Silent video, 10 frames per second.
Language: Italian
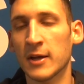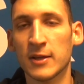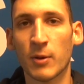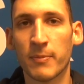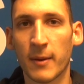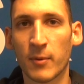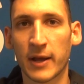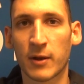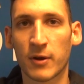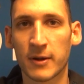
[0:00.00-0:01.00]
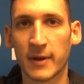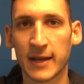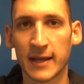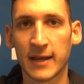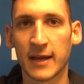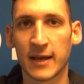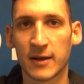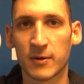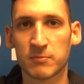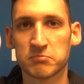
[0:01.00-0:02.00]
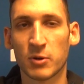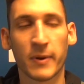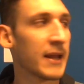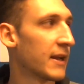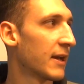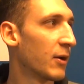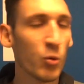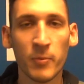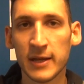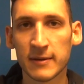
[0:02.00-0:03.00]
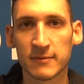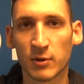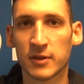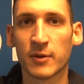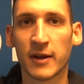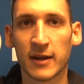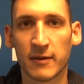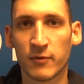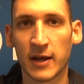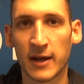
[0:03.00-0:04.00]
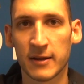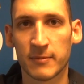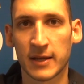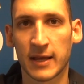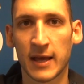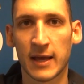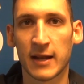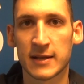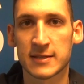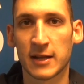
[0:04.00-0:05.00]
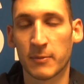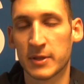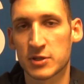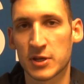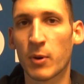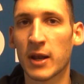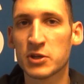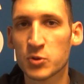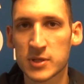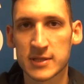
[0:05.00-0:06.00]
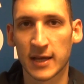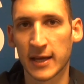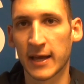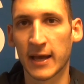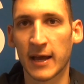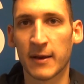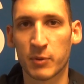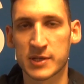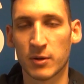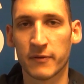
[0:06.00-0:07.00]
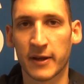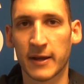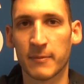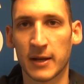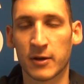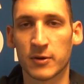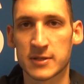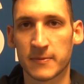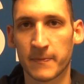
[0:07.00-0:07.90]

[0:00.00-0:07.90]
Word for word: dobbiamo ecco, rimanere rimanere umili, continuare a lavorare perché la strada penso sia quella giusta e possiamo fare belle cose.